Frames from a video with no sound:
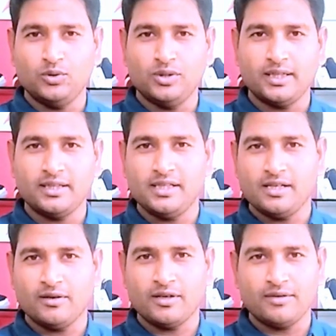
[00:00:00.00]
দুই থেকে তিন
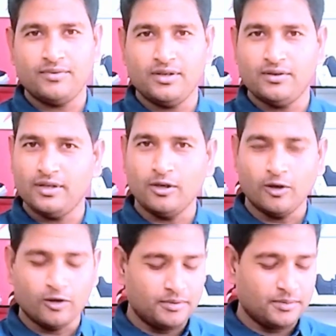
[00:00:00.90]
ঘন্টা ভিডিওটি
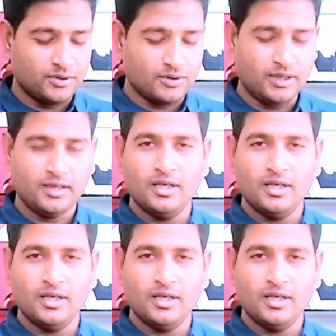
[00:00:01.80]
লং হবে বন্ধুরা